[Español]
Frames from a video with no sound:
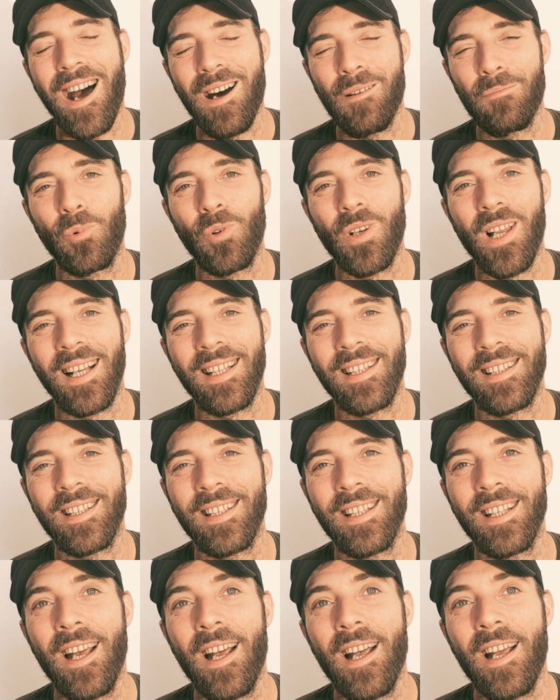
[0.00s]

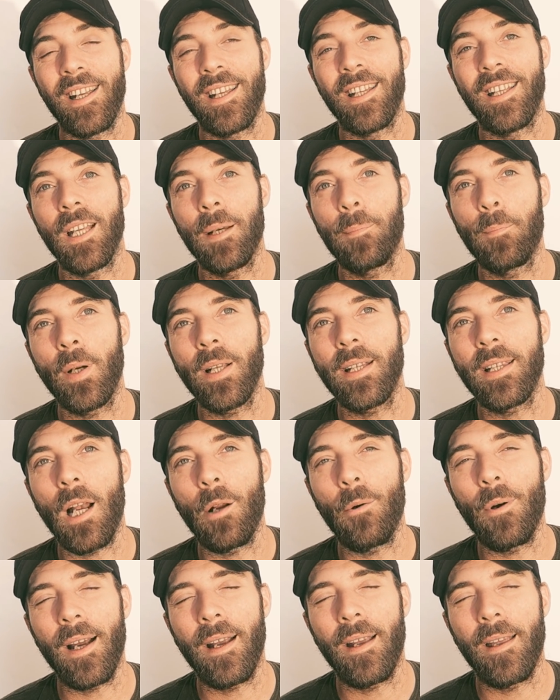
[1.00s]
ambulante. Y después
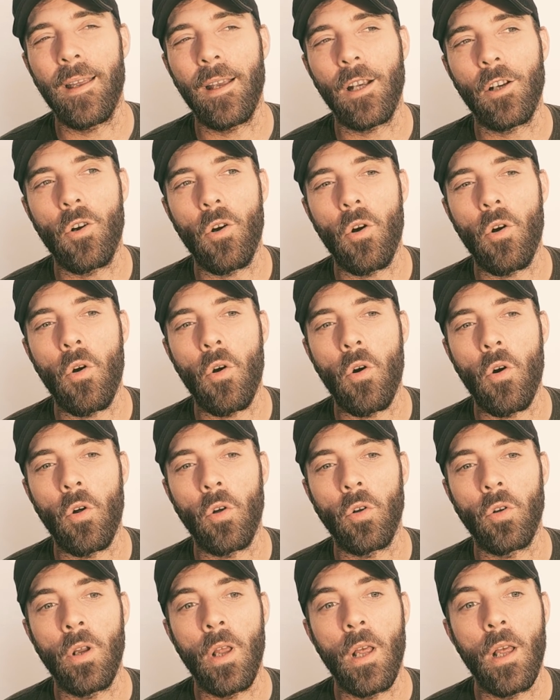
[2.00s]
trabajé
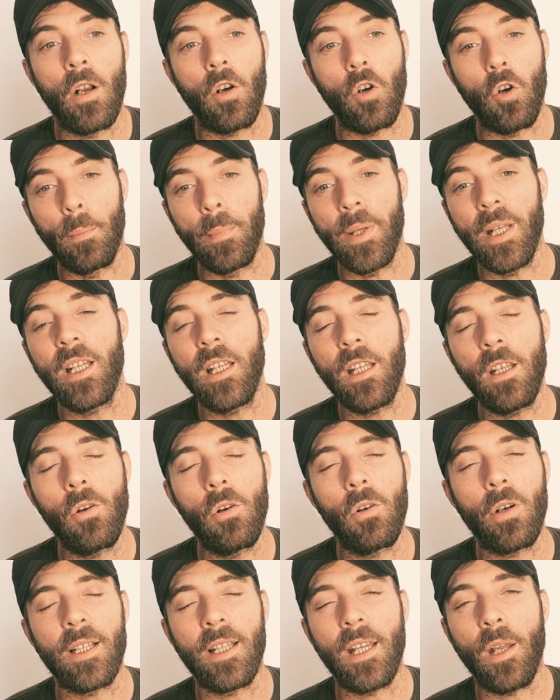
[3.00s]
con, mi
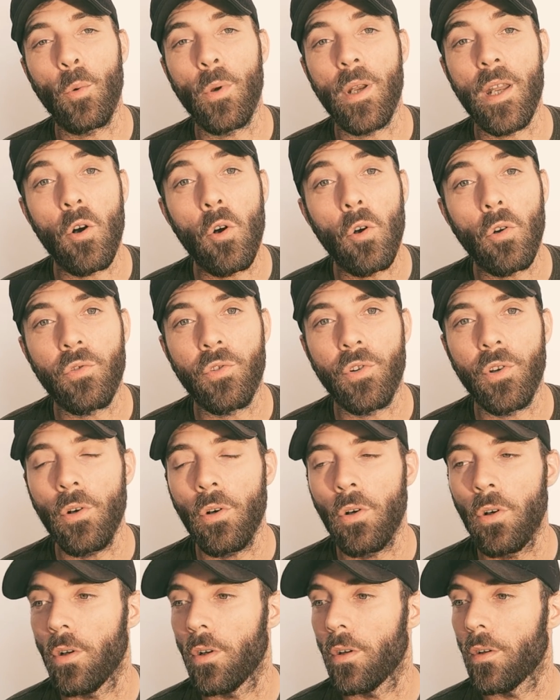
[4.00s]
tío que tiene un negocio
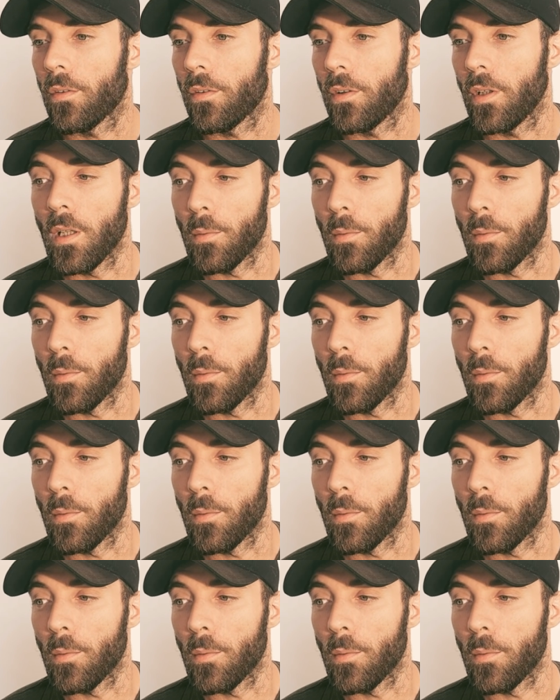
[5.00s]
¿sí?